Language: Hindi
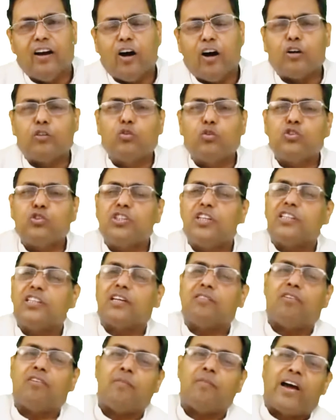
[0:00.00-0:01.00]
और दूसरी
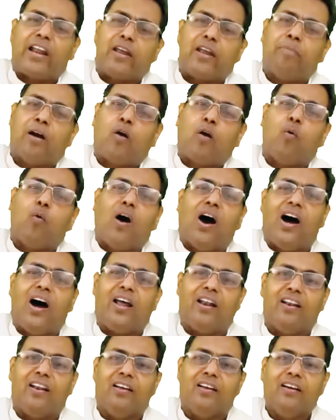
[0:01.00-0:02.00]
तरफ हमारे
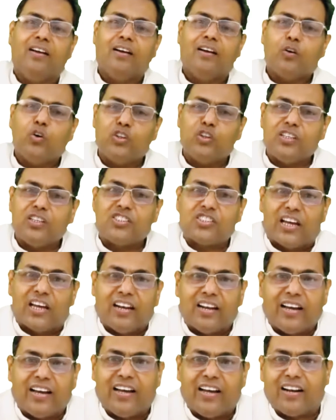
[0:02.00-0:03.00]
भगवान खुद
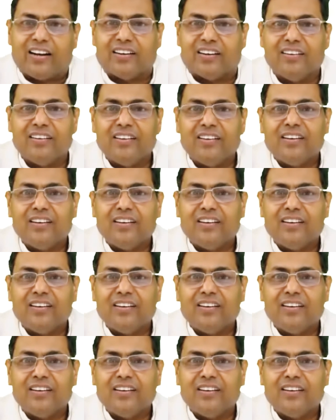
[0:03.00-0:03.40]
चलकर